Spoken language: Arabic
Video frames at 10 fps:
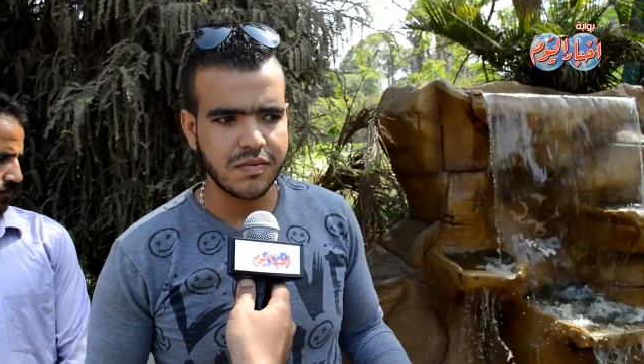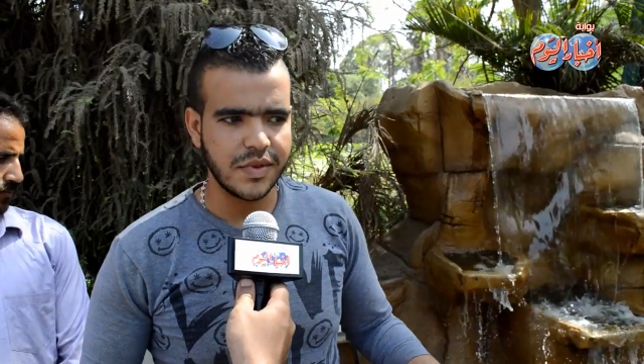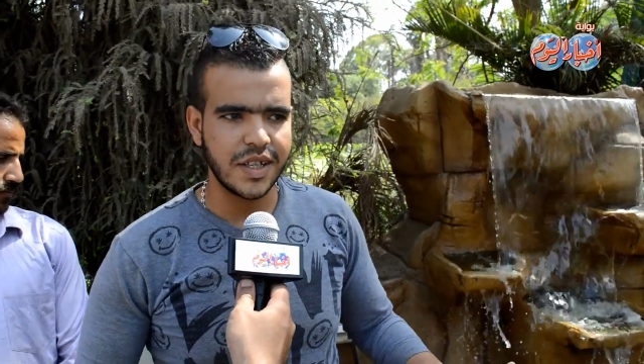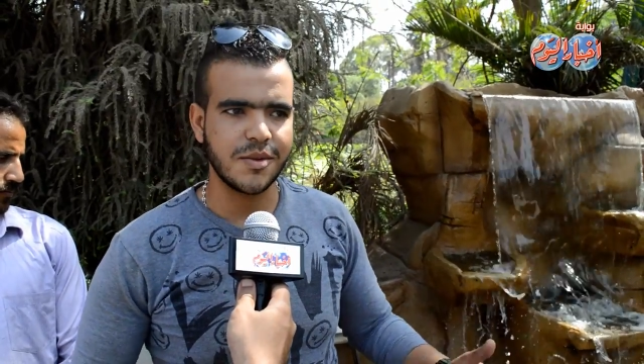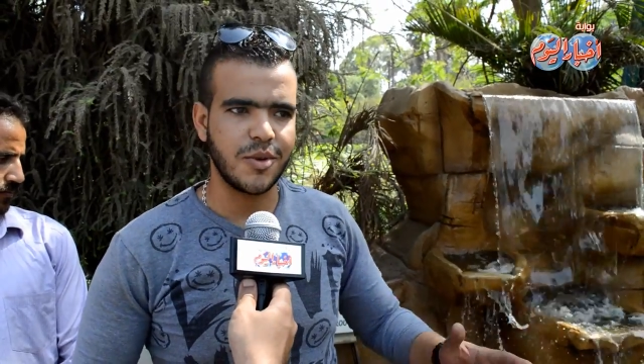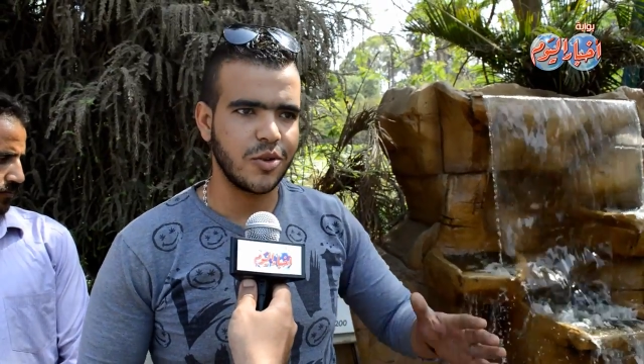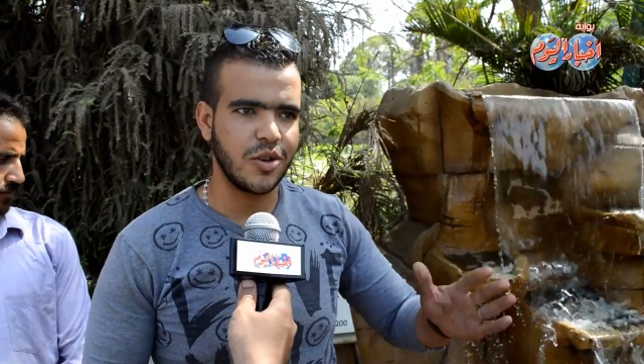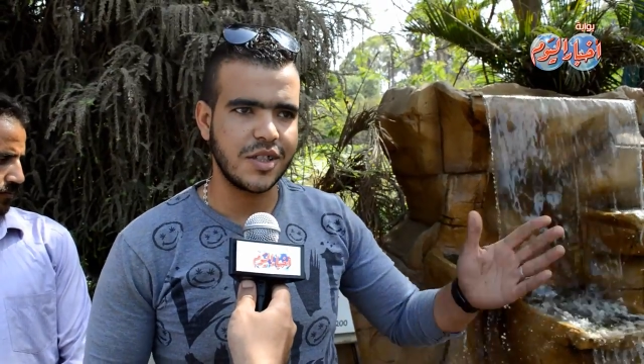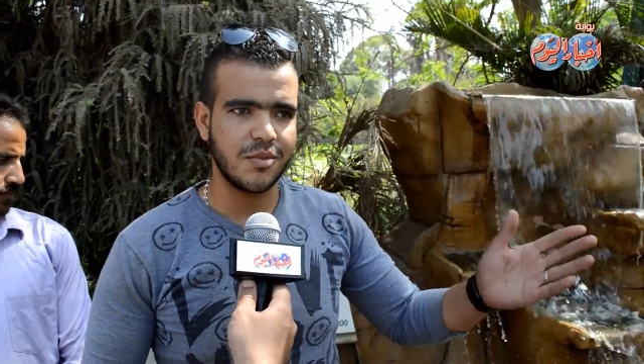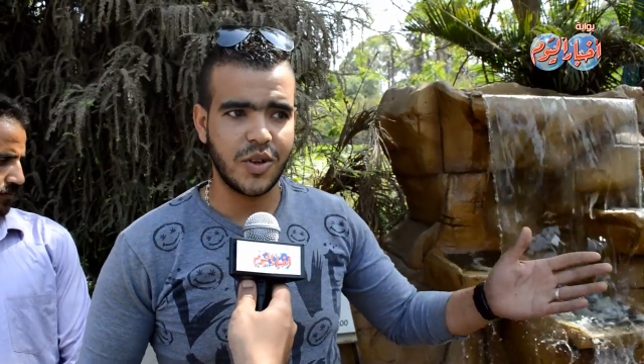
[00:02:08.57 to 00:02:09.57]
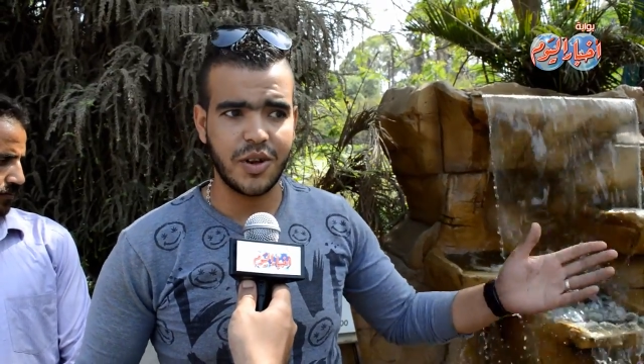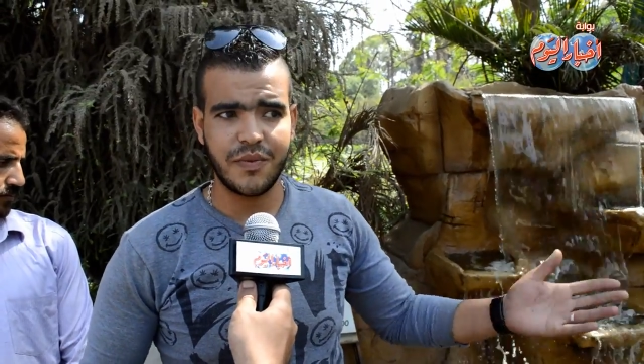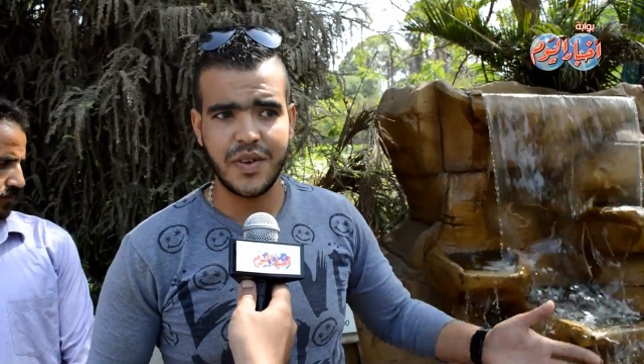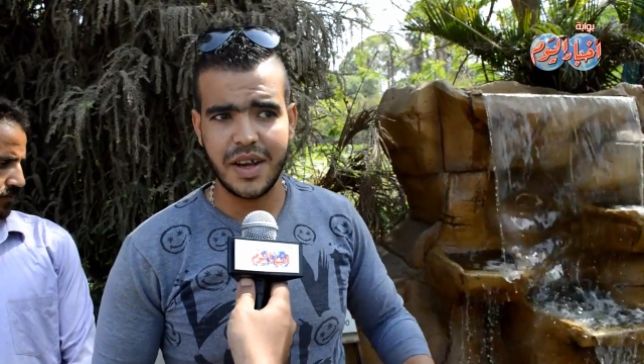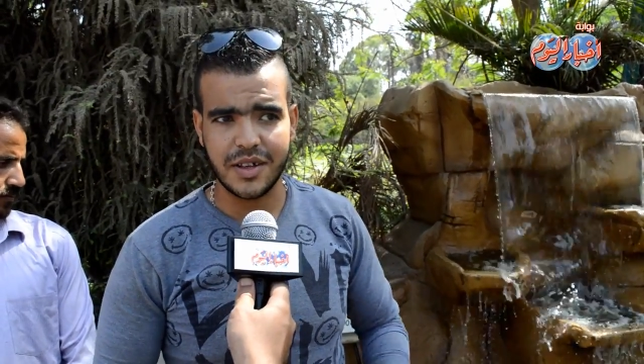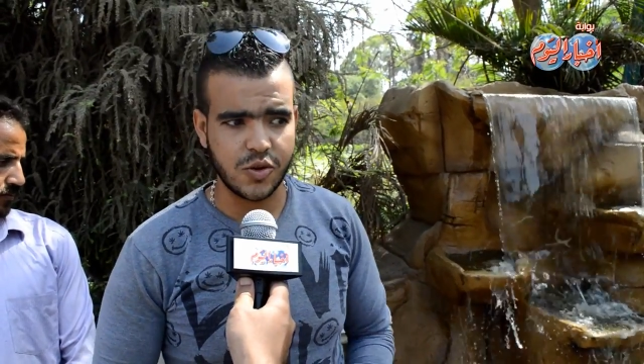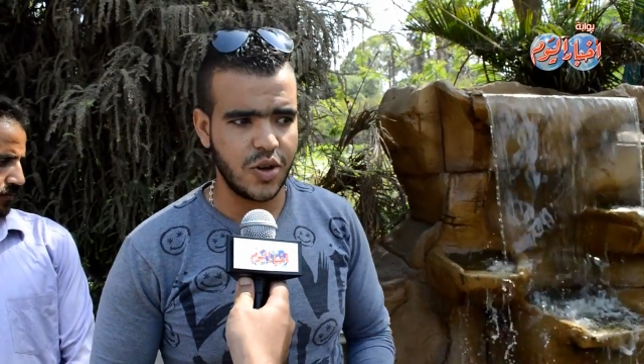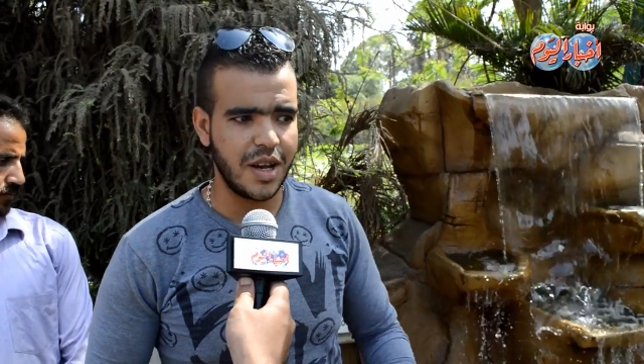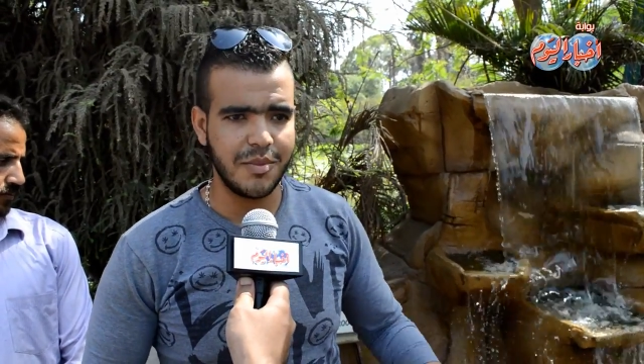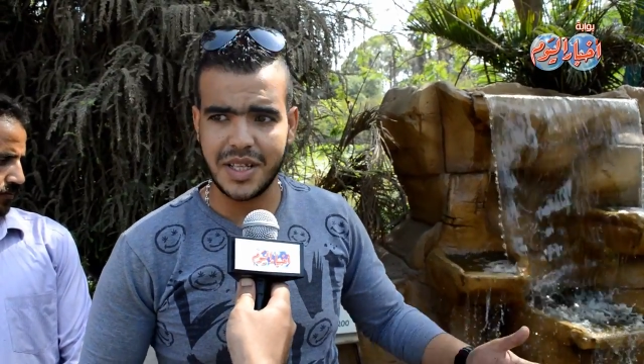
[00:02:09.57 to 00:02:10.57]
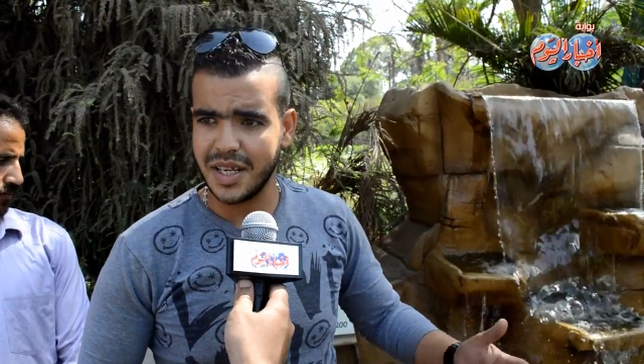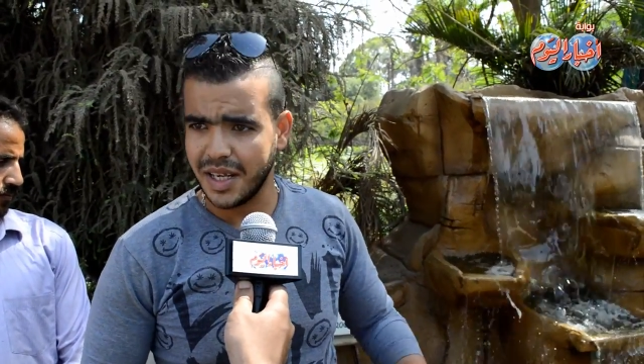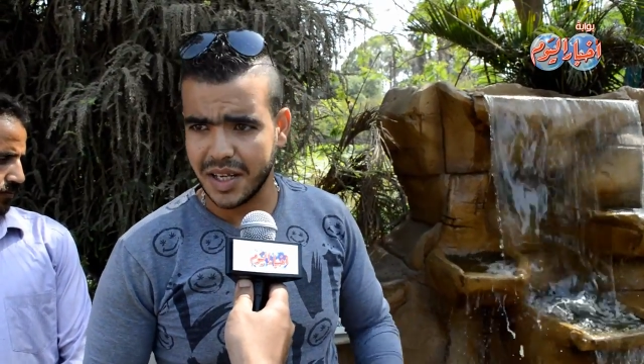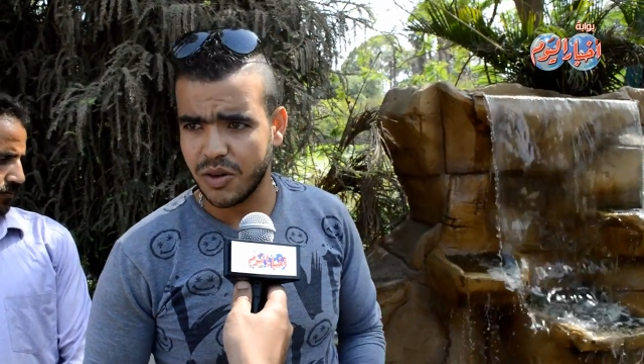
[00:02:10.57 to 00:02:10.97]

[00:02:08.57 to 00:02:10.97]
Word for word: وناس برضو لازم تعرف فيها سياح بتيجي